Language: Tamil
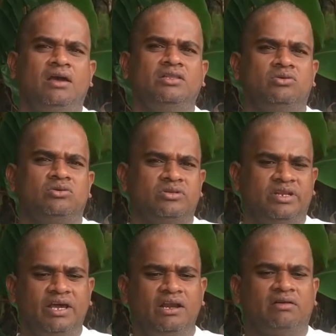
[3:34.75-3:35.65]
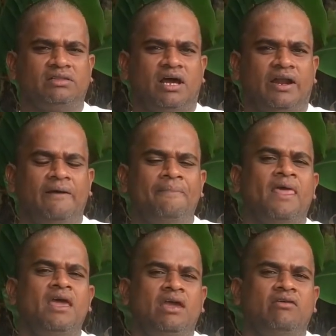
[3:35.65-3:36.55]
எதுவும் குடிச்சிட்டு நேரில் வந்தாங்கன்னா
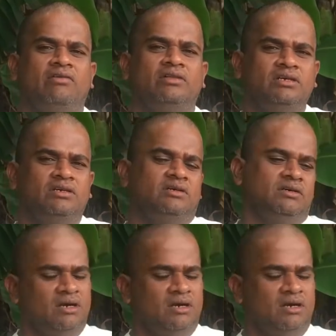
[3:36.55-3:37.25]
இவங்க வந்து